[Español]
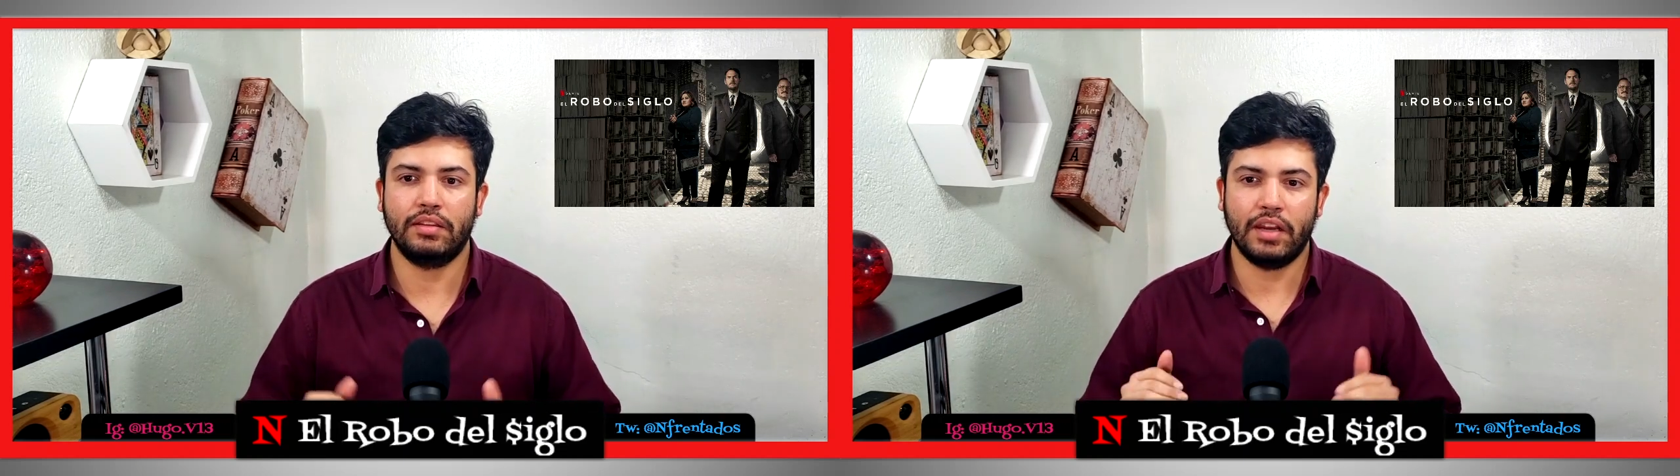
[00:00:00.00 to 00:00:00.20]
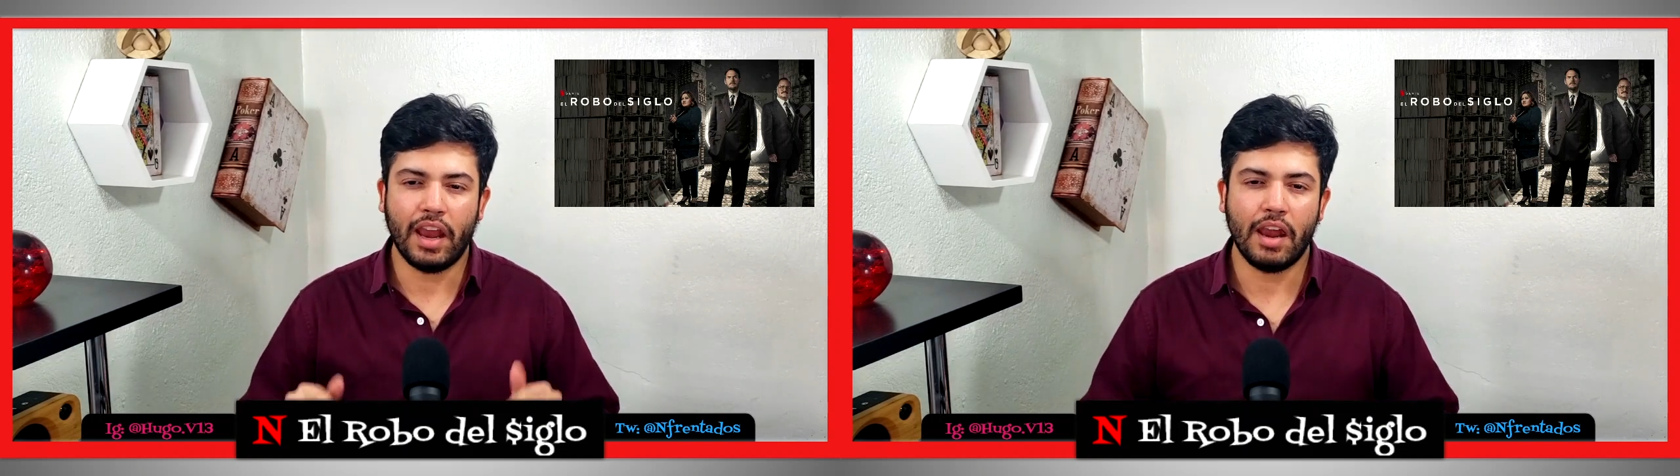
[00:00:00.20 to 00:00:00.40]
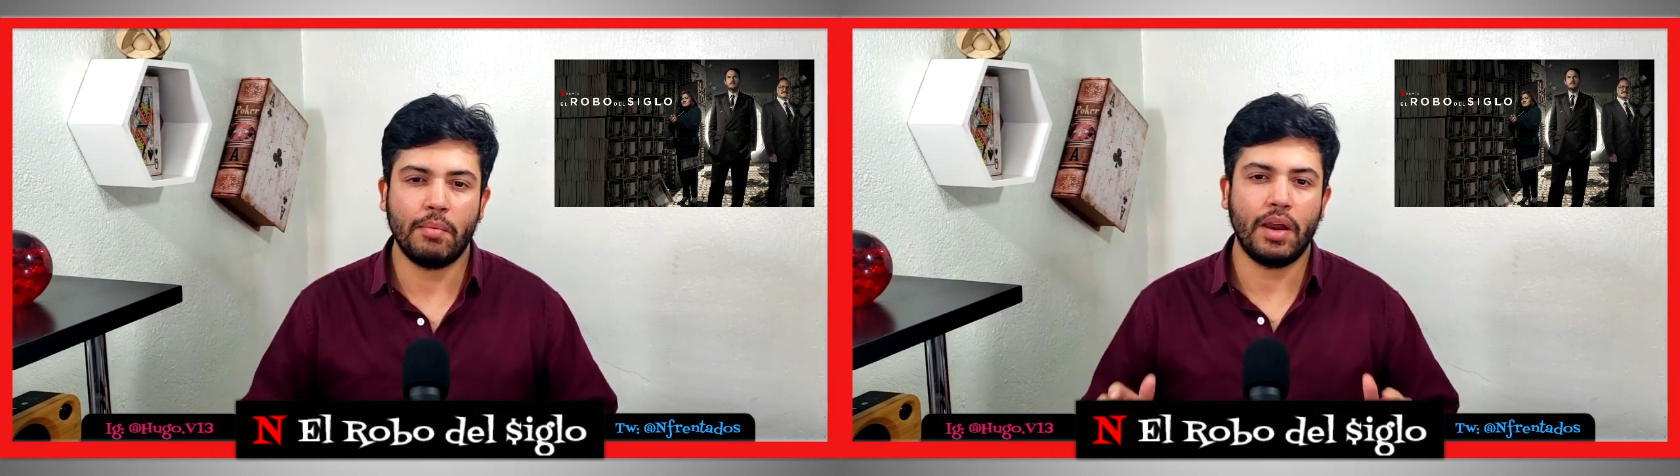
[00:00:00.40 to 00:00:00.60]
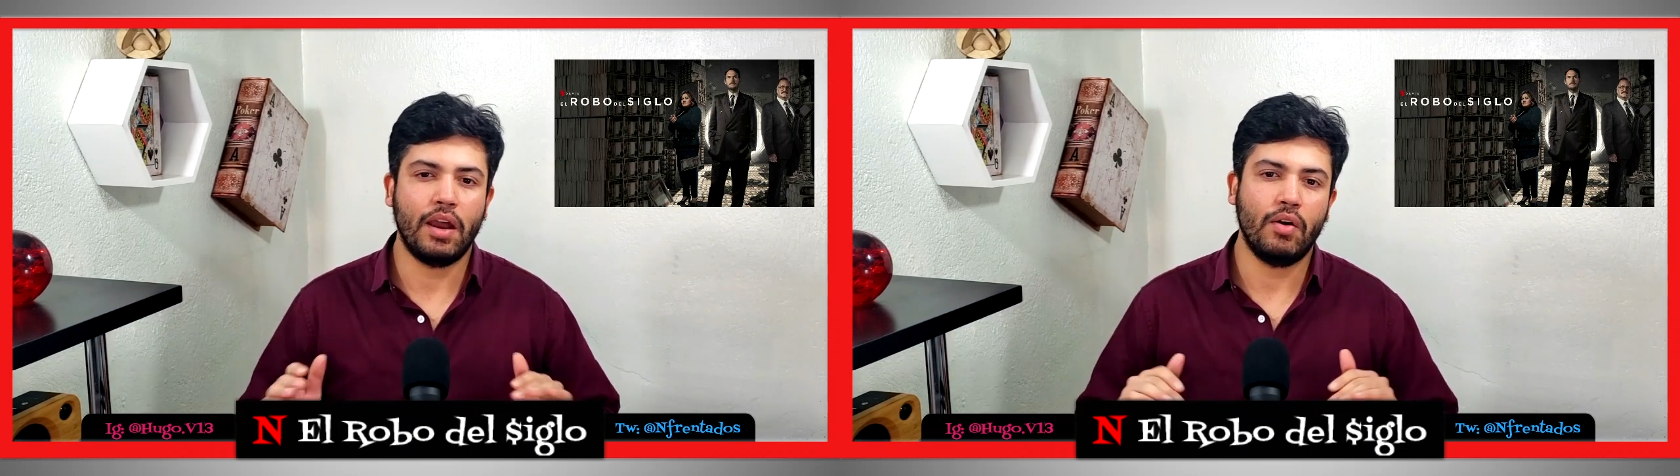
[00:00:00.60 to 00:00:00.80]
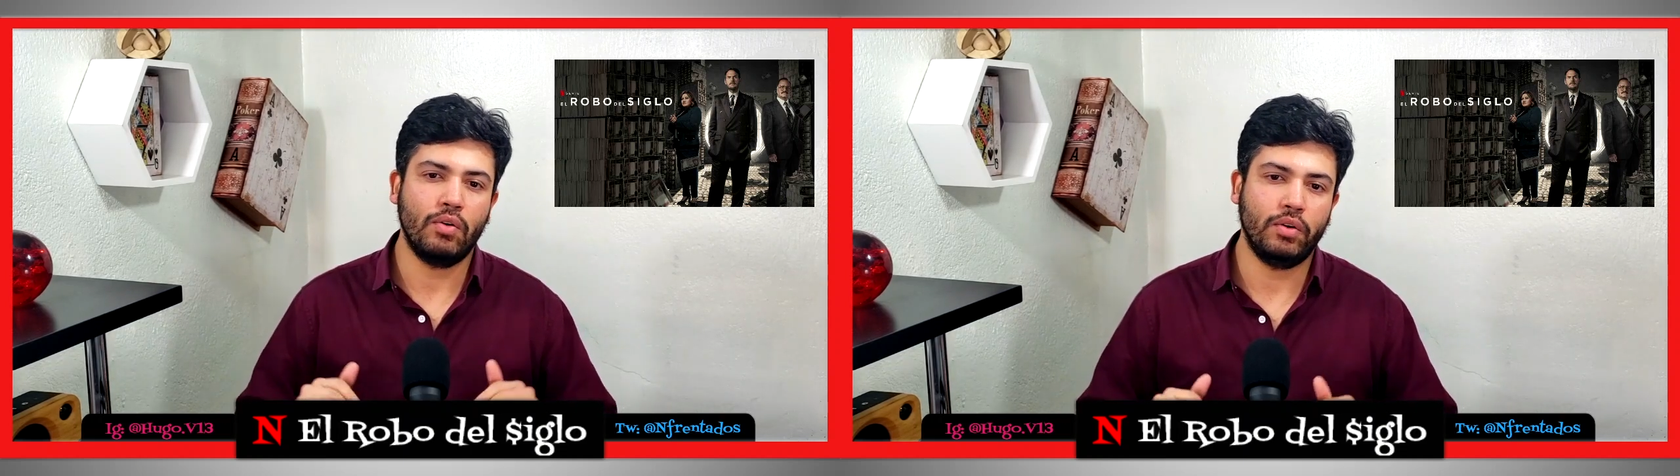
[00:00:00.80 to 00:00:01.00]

trama o